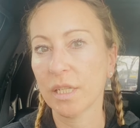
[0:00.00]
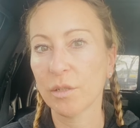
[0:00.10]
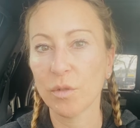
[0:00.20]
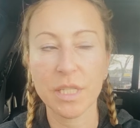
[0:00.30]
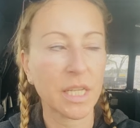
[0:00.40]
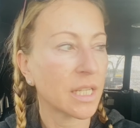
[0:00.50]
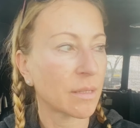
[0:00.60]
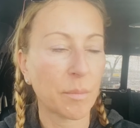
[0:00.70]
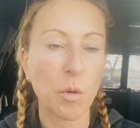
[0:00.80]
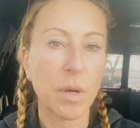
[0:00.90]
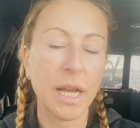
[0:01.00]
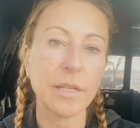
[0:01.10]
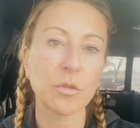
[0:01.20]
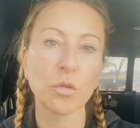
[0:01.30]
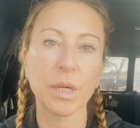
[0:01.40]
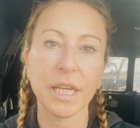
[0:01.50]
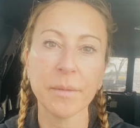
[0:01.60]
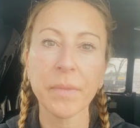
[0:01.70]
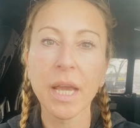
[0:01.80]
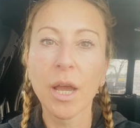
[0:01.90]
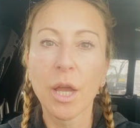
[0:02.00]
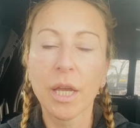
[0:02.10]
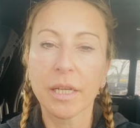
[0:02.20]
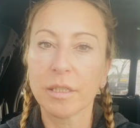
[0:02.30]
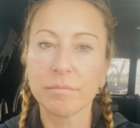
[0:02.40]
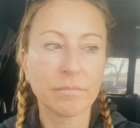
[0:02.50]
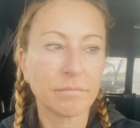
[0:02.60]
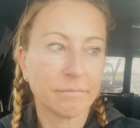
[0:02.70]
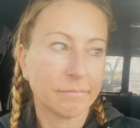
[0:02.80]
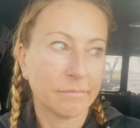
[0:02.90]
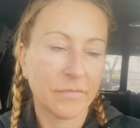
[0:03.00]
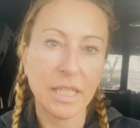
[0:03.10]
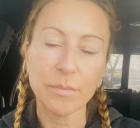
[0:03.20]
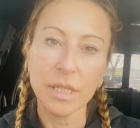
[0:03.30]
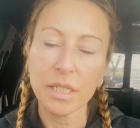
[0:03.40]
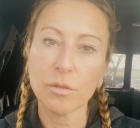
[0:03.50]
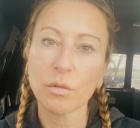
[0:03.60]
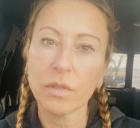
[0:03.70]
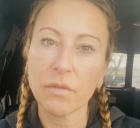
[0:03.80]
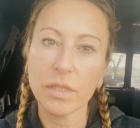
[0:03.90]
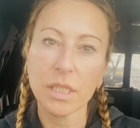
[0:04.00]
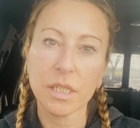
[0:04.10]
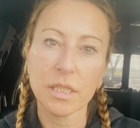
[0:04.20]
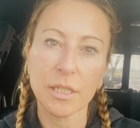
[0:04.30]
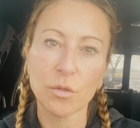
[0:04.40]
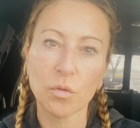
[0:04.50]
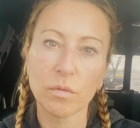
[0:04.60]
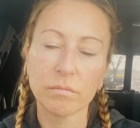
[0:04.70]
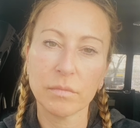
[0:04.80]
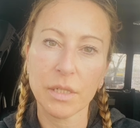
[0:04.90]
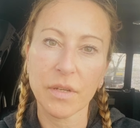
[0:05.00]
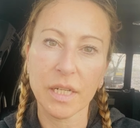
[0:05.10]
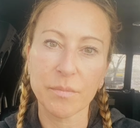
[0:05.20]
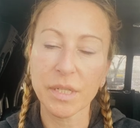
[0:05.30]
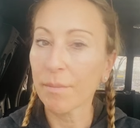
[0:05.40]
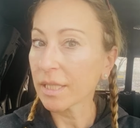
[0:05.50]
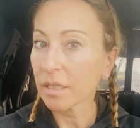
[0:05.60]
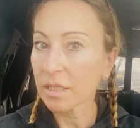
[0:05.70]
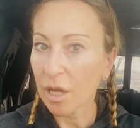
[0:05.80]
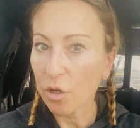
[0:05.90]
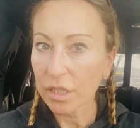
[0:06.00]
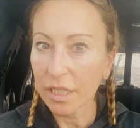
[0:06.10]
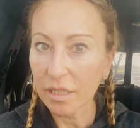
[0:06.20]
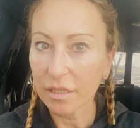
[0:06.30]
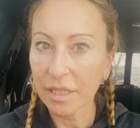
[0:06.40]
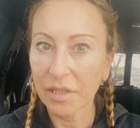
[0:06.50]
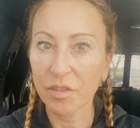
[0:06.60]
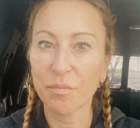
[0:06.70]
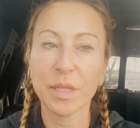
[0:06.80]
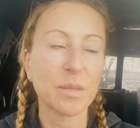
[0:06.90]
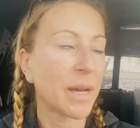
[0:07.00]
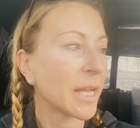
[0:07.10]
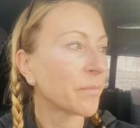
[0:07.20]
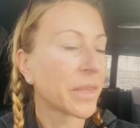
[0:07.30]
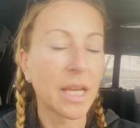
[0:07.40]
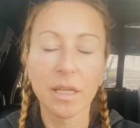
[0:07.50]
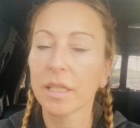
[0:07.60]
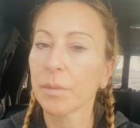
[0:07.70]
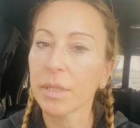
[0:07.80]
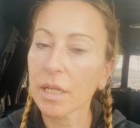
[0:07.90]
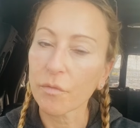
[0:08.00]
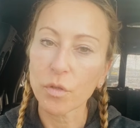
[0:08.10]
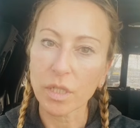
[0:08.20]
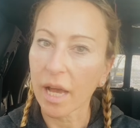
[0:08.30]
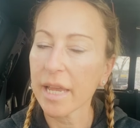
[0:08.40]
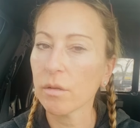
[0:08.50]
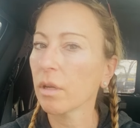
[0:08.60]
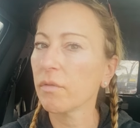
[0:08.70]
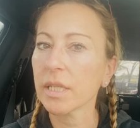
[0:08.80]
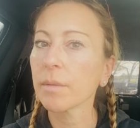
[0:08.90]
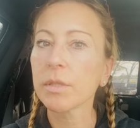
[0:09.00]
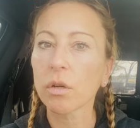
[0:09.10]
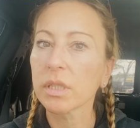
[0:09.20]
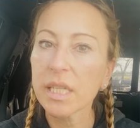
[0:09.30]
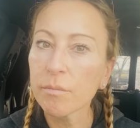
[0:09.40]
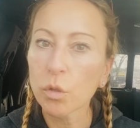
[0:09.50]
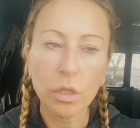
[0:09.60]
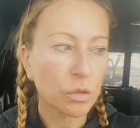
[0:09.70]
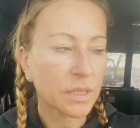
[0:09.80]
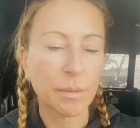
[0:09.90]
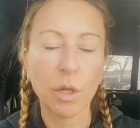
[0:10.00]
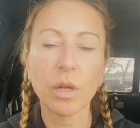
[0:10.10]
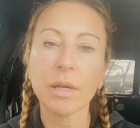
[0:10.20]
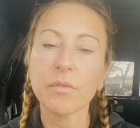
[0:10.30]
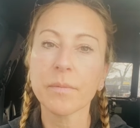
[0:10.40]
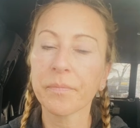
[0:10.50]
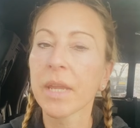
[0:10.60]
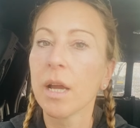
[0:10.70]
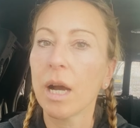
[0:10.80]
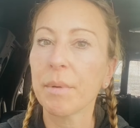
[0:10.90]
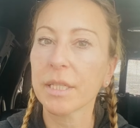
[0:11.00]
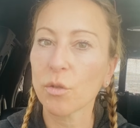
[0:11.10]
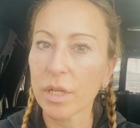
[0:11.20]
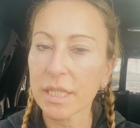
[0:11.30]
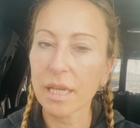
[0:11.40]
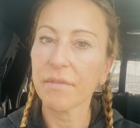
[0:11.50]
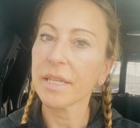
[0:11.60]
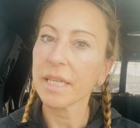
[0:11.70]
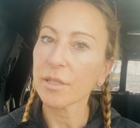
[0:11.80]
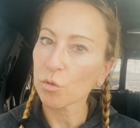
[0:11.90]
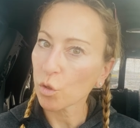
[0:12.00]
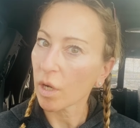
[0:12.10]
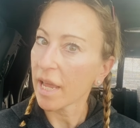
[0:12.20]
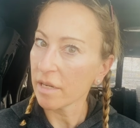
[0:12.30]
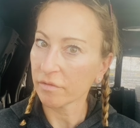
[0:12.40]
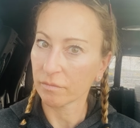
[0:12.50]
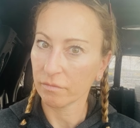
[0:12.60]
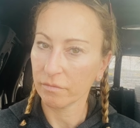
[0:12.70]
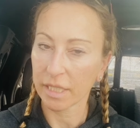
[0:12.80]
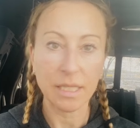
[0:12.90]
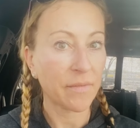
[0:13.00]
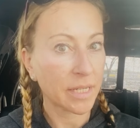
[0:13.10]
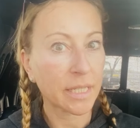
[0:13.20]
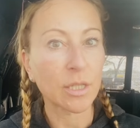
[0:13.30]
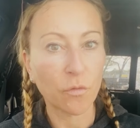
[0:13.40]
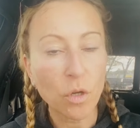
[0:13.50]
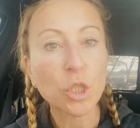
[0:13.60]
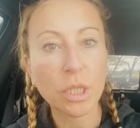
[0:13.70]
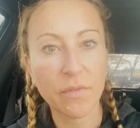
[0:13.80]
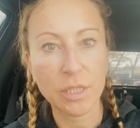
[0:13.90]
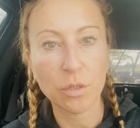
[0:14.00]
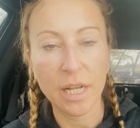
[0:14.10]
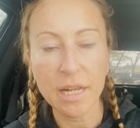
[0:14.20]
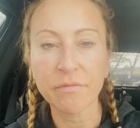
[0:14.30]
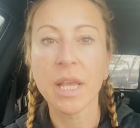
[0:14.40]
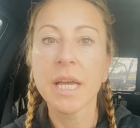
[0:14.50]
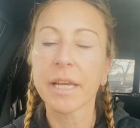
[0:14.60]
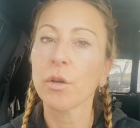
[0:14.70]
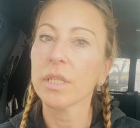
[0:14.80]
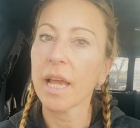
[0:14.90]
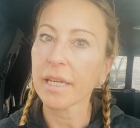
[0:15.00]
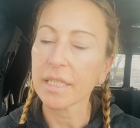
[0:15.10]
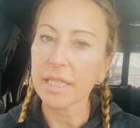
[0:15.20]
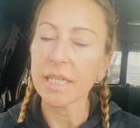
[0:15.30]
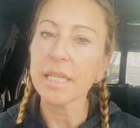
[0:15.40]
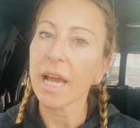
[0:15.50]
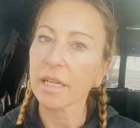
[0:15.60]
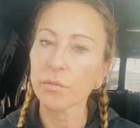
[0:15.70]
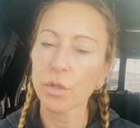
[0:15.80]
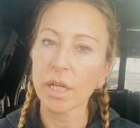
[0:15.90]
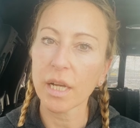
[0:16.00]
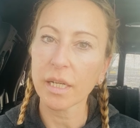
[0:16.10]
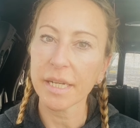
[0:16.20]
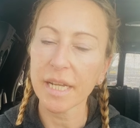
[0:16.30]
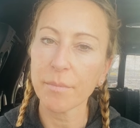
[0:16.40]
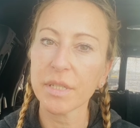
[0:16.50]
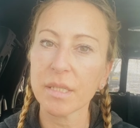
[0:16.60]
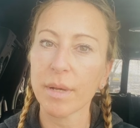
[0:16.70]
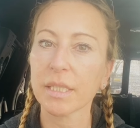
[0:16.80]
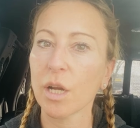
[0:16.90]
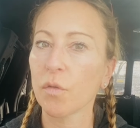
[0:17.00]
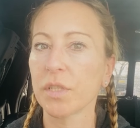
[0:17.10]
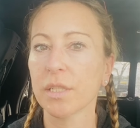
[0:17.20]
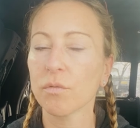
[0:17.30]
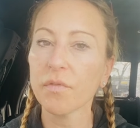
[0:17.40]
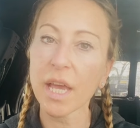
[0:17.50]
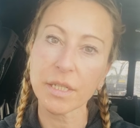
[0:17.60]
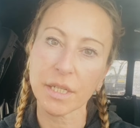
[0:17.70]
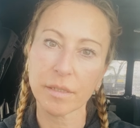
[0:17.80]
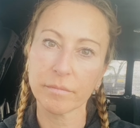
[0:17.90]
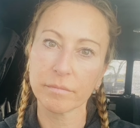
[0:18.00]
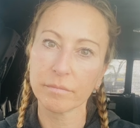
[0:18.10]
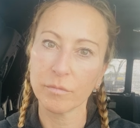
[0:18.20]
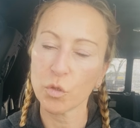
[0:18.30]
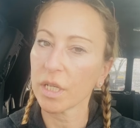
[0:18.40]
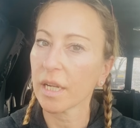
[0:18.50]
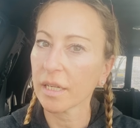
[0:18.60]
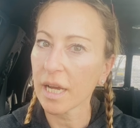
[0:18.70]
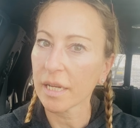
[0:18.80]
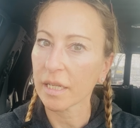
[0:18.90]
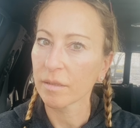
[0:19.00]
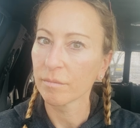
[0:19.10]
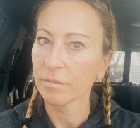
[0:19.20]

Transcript: natürlich geht, aber braucht man gar nicht drüber reden. Ähm, weiß man nicht irgendwie, wie sich das halt so entwickelt. Mit den Masken ist ja auch der Hit, ne? FFP2. Ich bin ja dafür drei oder vielleicht gibt es ja auch sieben oder sowas, kann man auch noch erfinden. Aber das Tolle ist ja, wenn die ja so toll helfen, deshalb werden die jetzt ja auch vorgeschrieben, weil sie so toll helfen, da könnten ja eigentlich die, die Angst vor einer Krankheit haben, diese Maske aufsetzen und fertig. Und die anderen gar nicht.